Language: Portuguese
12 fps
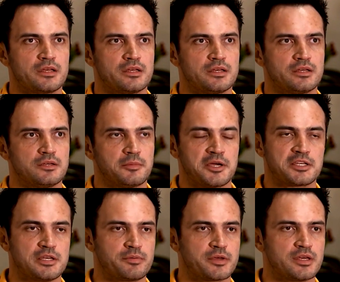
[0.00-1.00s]
E uma
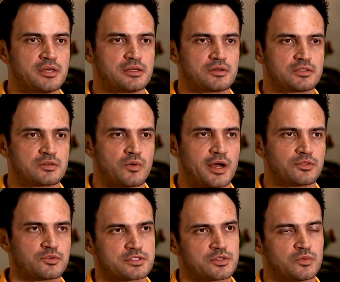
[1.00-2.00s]
equipe que em
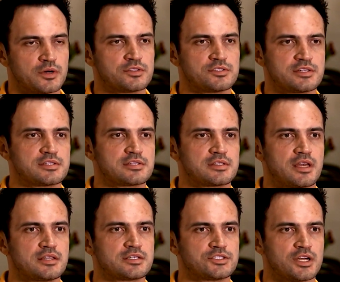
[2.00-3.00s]
4, 5 anos de
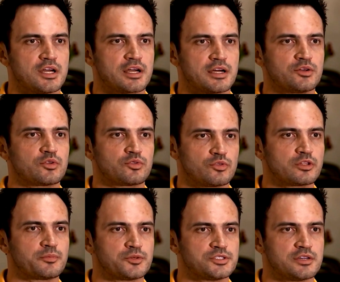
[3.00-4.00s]
existência já ganhou
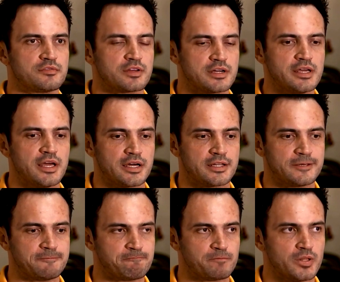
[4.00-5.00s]
tudo que podia ganhar,
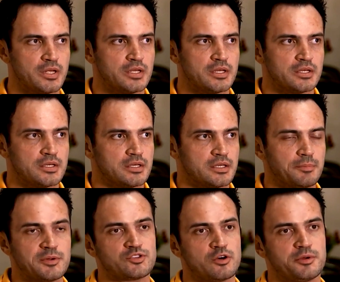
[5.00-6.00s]
né?
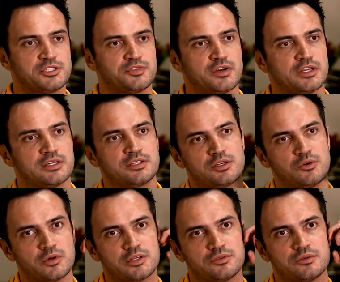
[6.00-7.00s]
E pessoalmente falando, é
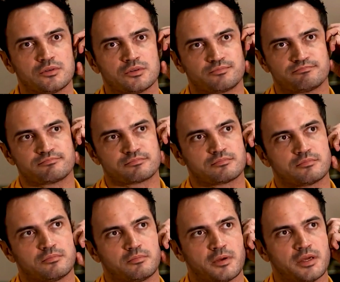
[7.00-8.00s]
um ano
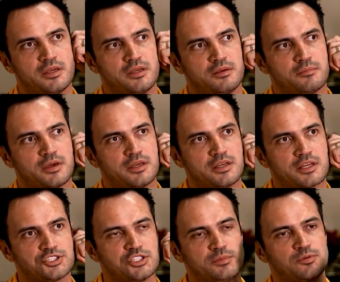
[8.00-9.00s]
bem, bem
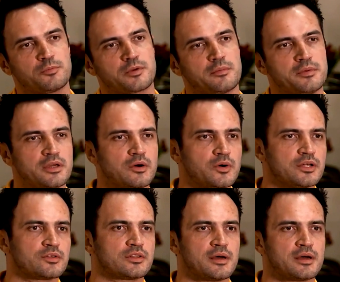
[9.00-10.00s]
atípico para mim. É o
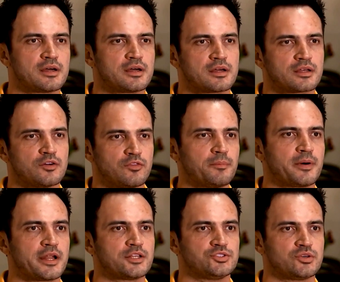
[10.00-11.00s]
ano da, que eu vou
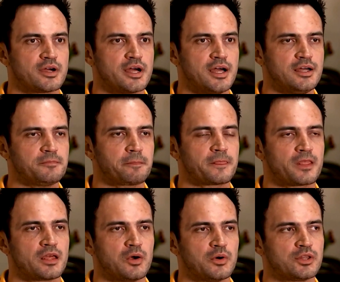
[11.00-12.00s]
parar de jogar.
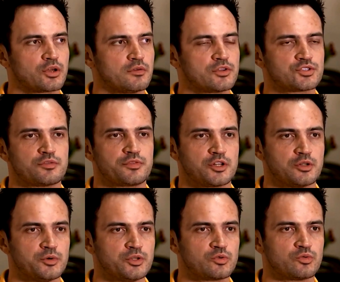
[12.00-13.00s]
É um ano que eu venho
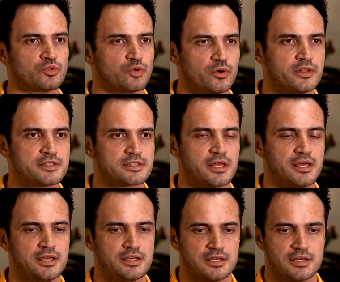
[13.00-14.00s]
sofrendo muito com dores,
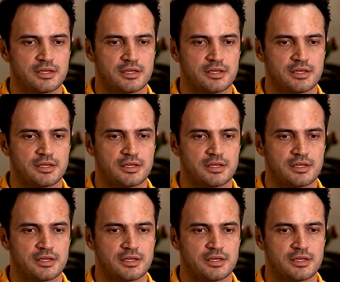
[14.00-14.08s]
né?